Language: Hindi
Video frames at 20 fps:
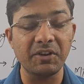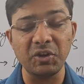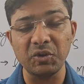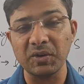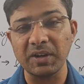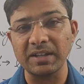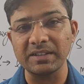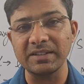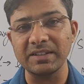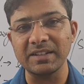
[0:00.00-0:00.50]
वीडियो
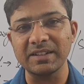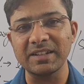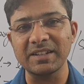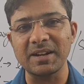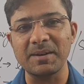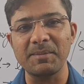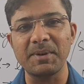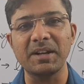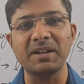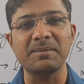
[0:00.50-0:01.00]
कैसी लगी
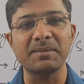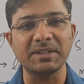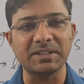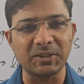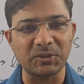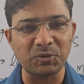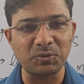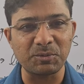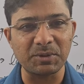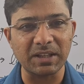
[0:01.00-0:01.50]
कमेंट में
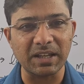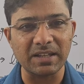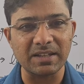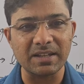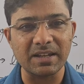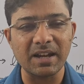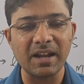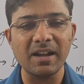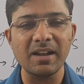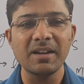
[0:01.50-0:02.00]
ज़रूर
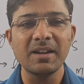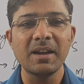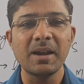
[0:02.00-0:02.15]
बताइएगा